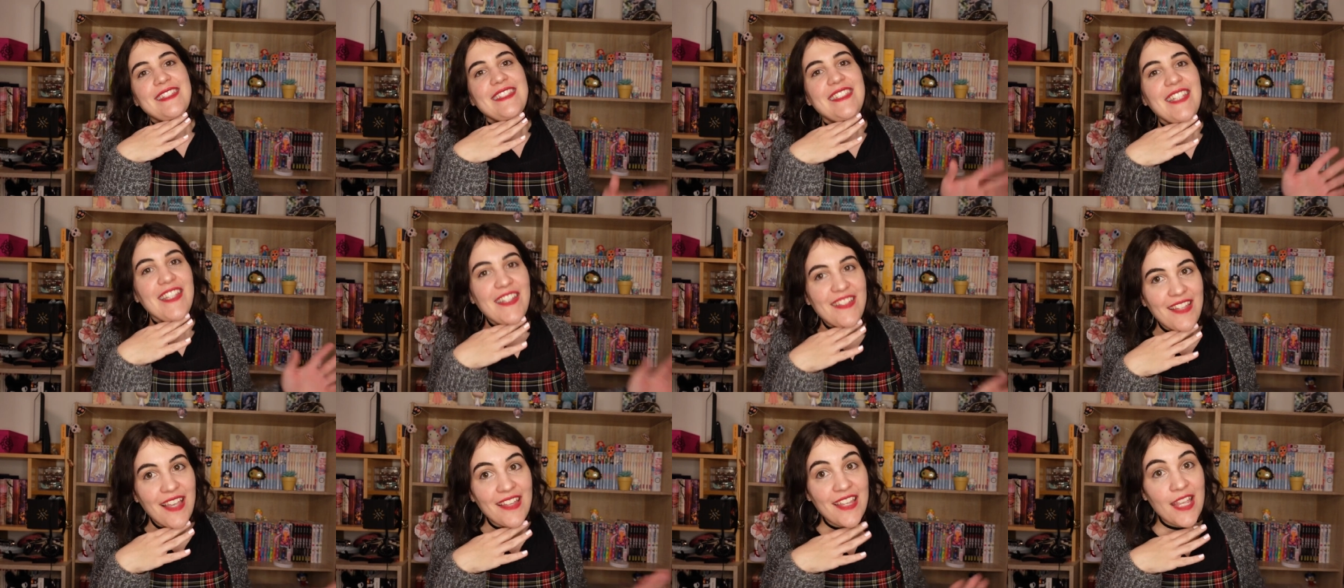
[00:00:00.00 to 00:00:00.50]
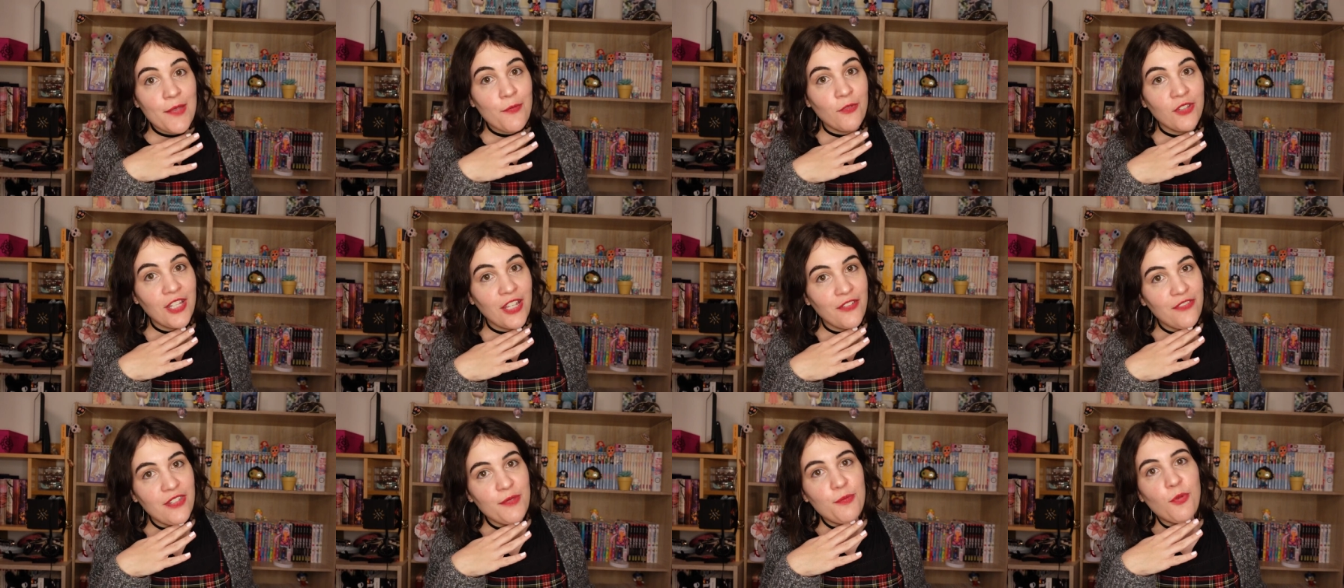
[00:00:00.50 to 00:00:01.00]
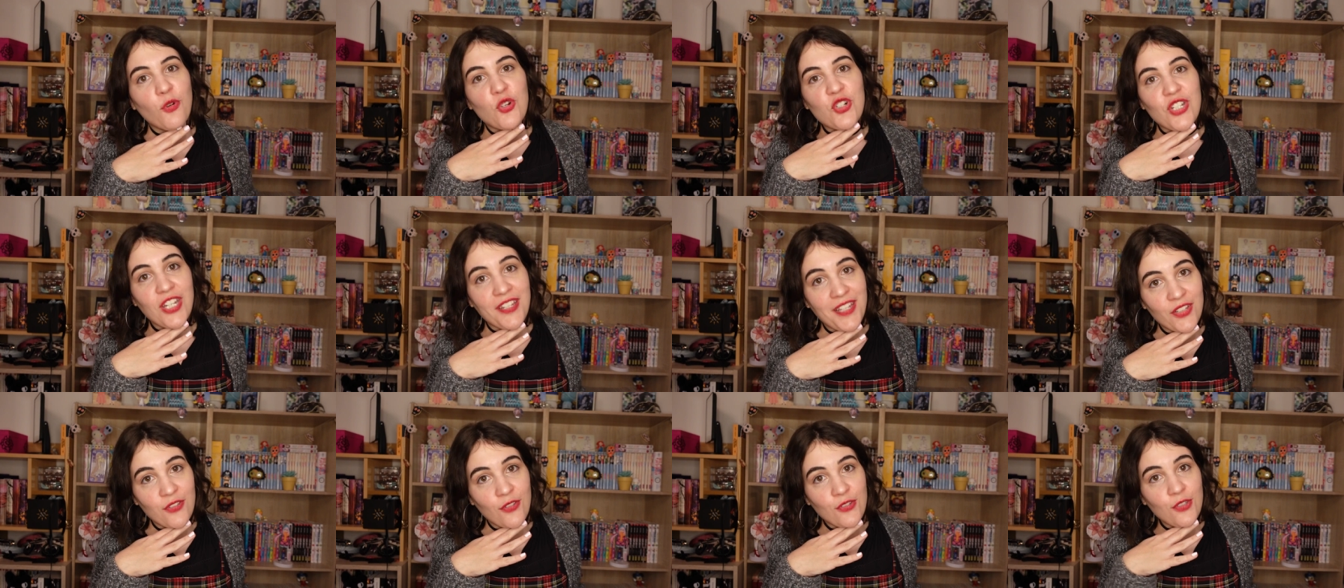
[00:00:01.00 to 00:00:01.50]
détailler mon avis pour
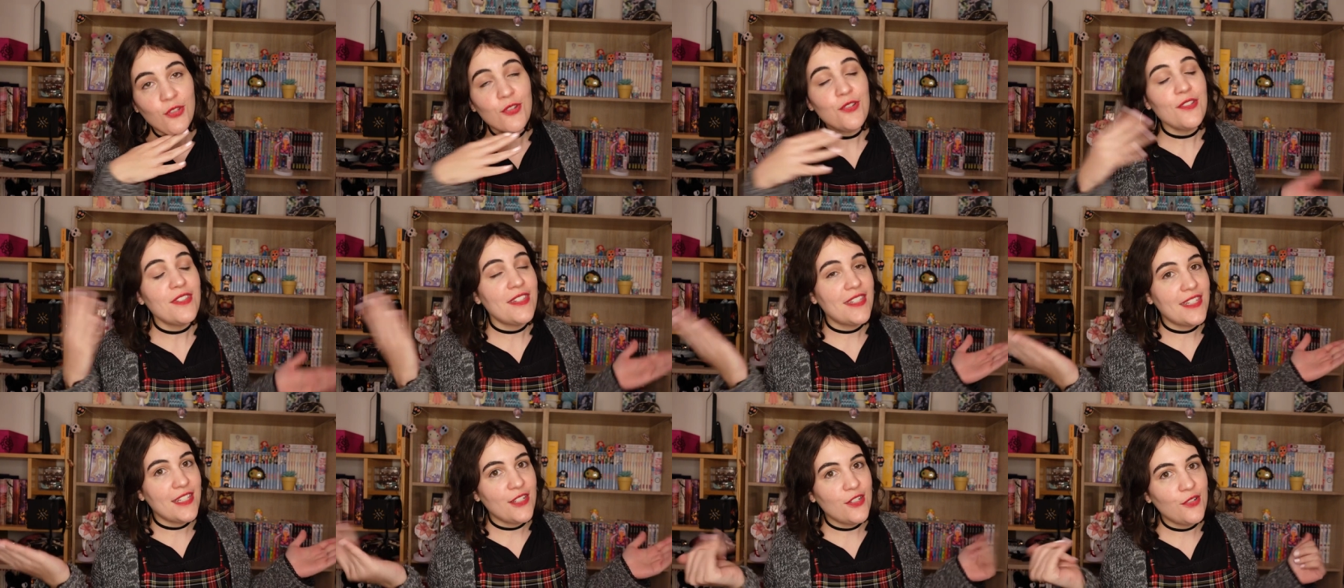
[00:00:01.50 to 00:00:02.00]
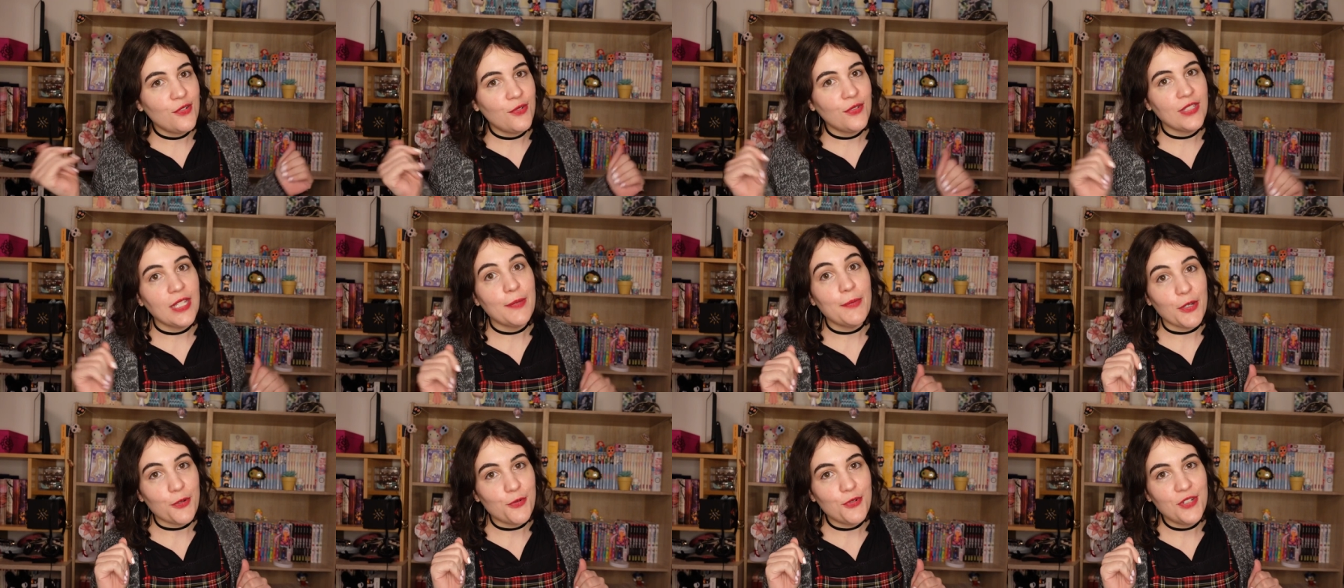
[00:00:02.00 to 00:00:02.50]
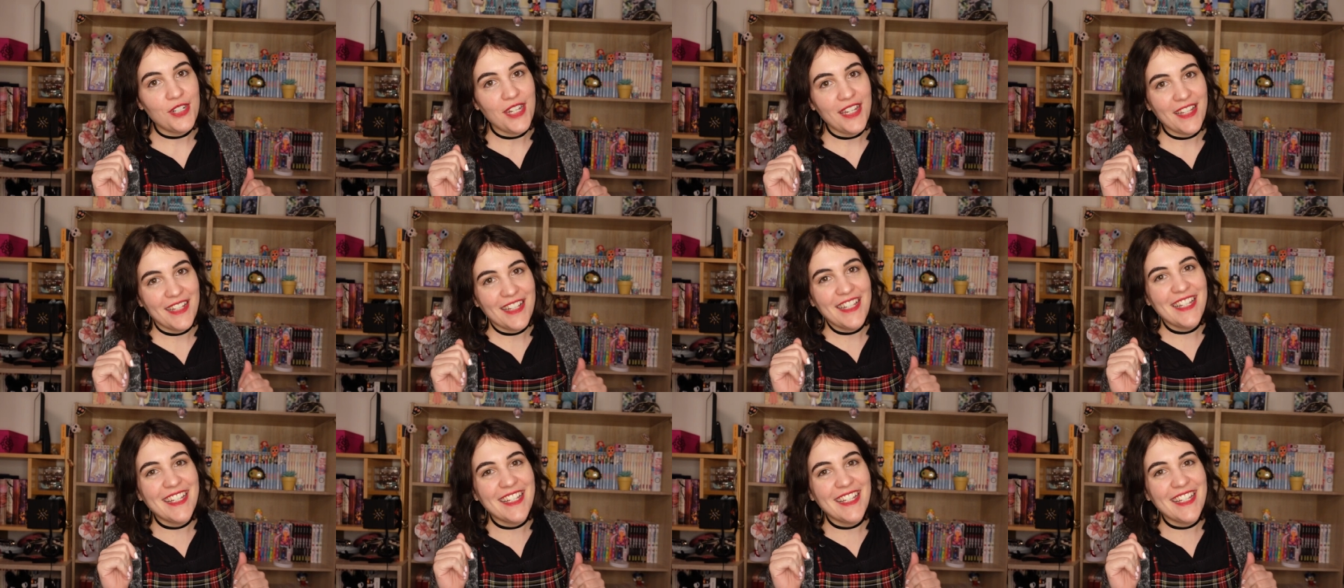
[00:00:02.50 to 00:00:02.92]
chacun d'entre eux, sinon on n'est pas couché.